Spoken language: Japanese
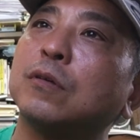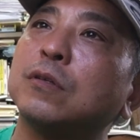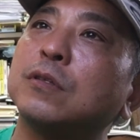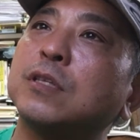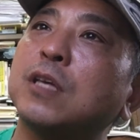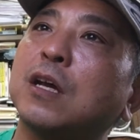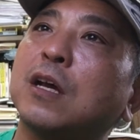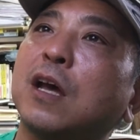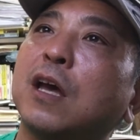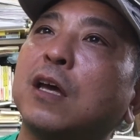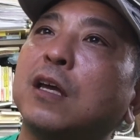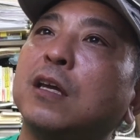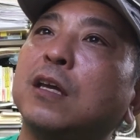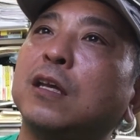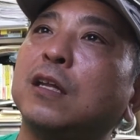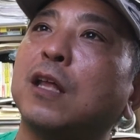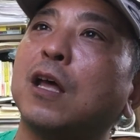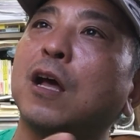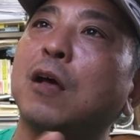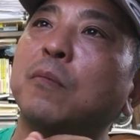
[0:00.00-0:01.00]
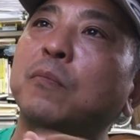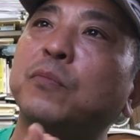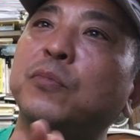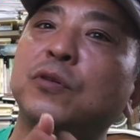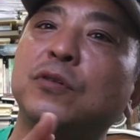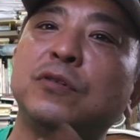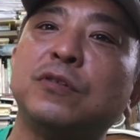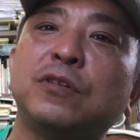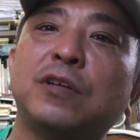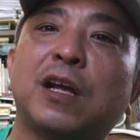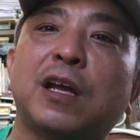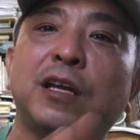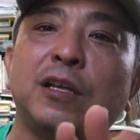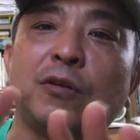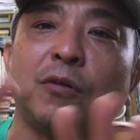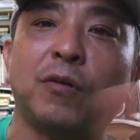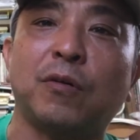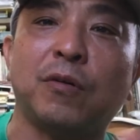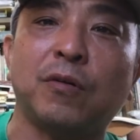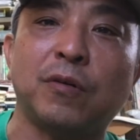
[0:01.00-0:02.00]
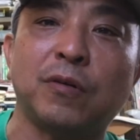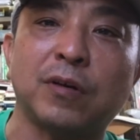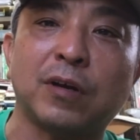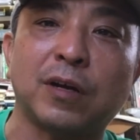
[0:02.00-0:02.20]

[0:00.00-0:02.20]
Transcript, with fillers: 世界で半分ぐらいの